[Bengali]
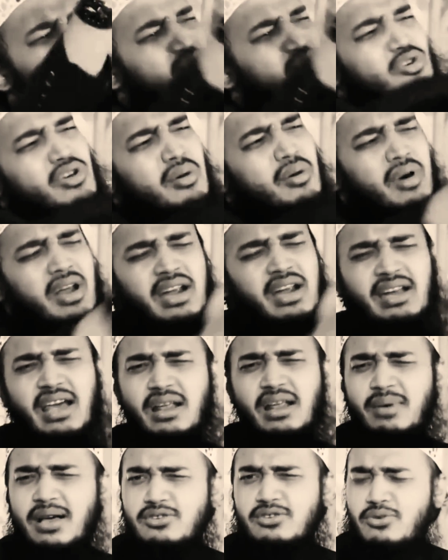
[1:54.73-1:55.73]
আর
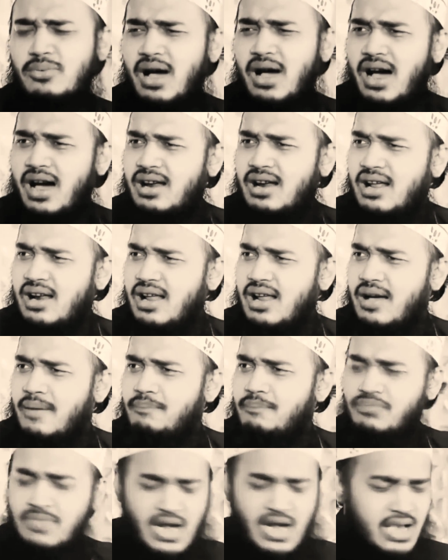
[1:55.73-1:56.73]
রে ভাই সুবাহান
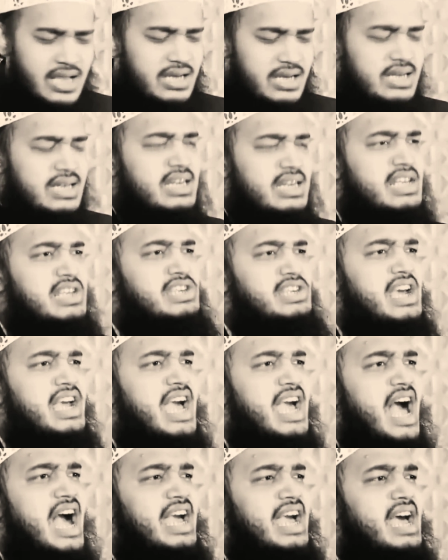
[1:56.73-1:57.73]
আল্লাহ
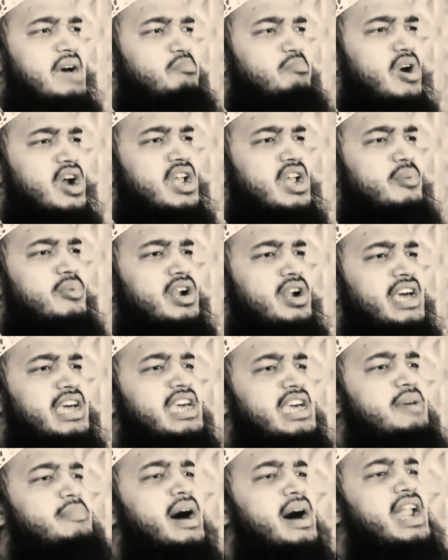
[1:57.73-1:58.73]
নিজেকে আগে মনে
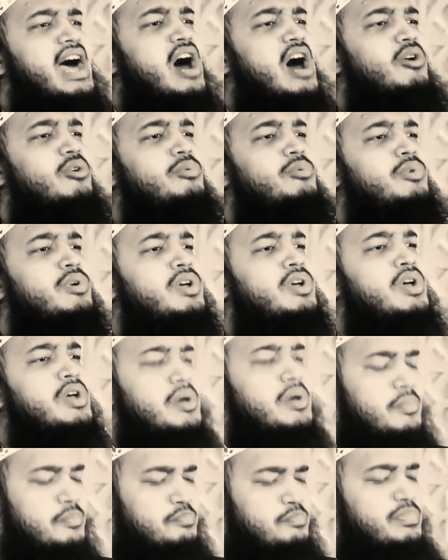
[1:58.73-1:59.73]
মনে কি বানাও
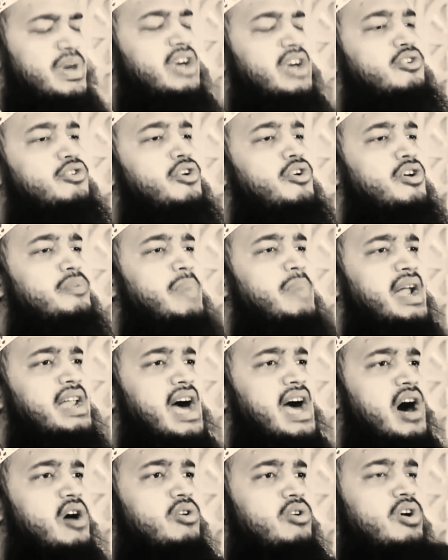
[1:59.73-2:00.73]
ভিক্ষুক
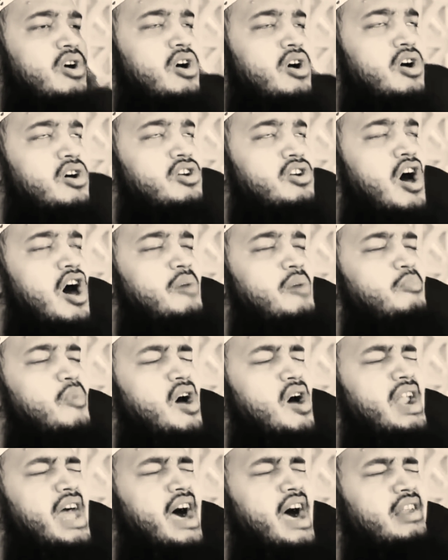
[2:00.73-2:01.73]
বানাও
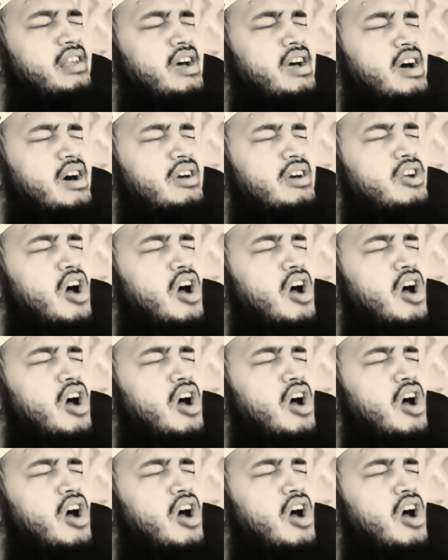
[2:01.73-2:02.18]
রহমানের